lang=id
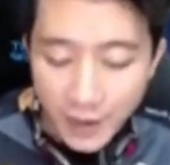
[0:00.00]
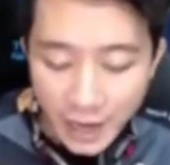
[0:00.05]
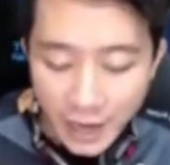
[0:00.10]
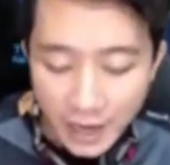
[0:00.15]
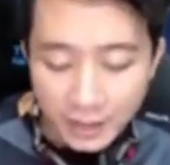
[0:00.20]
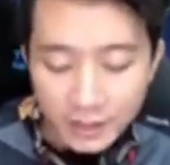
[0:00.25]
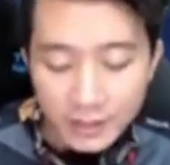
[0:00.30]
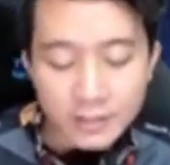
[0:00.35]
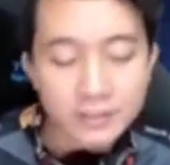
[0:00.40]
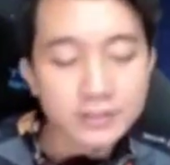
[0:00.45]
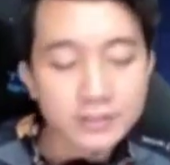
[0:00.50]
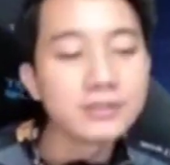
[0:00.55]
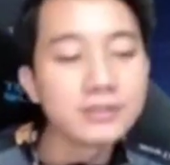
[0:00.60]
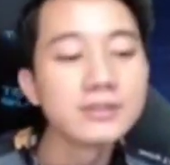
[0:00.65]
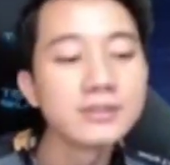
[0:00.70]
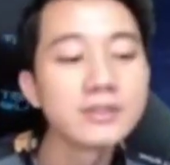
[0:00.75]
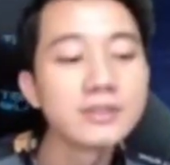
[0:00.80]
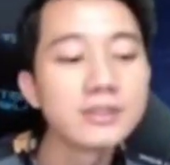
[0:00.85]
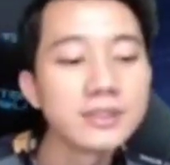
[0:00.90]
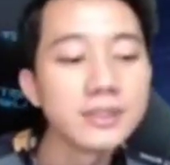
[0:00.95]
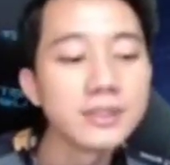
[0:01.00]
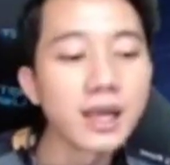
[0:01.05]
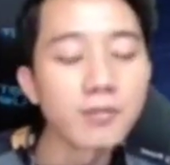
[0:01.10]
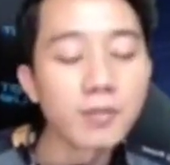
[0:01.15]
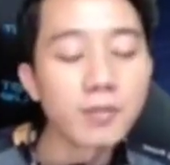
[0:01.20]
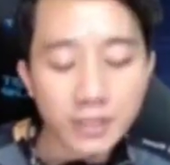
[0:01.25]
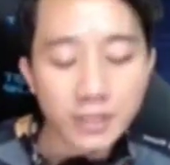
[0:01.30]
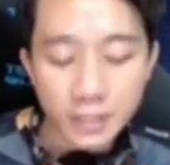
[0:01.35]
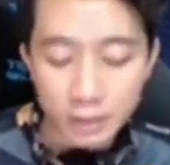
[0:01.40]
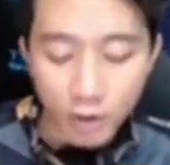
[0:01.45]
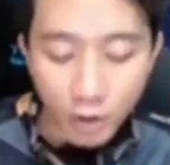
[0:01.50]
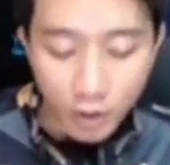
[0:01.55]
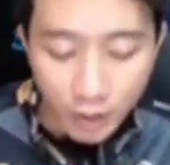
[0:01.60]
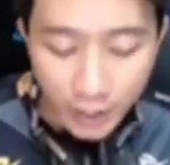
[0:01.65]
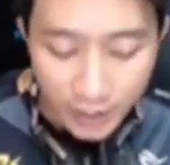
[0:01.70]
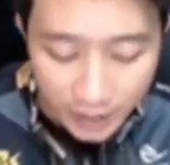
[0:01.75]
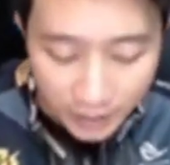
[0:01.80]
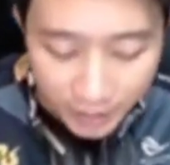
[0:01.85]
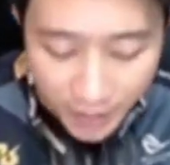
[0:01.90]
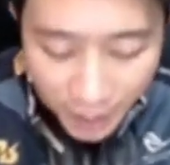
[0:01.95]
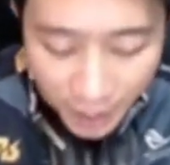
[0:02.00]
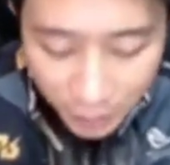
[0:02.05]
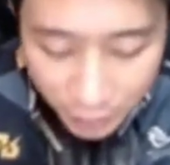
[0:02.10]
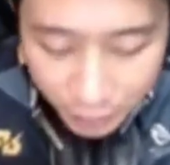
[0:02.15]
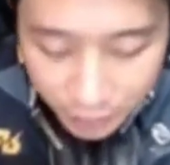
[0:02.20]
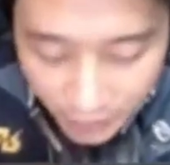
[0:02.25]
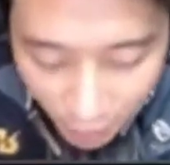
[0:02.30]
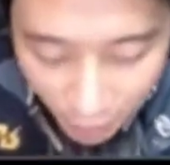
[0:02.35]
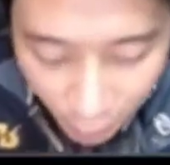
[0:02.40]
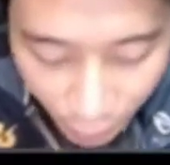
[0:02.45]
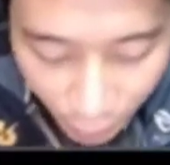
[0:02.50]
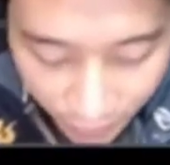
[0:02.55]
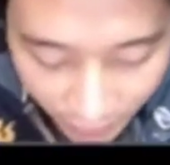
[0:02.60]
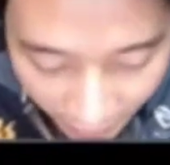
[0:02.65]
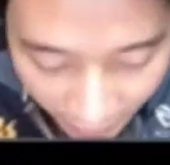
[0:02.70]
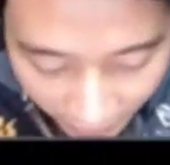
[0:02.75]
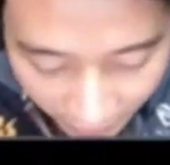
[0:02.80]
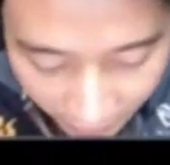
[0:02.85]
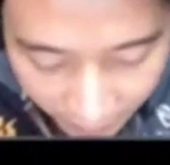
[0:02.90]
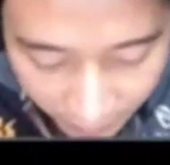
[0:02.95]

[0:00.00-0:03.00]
gitu? Yang buat digolin yang bagus, yang unik.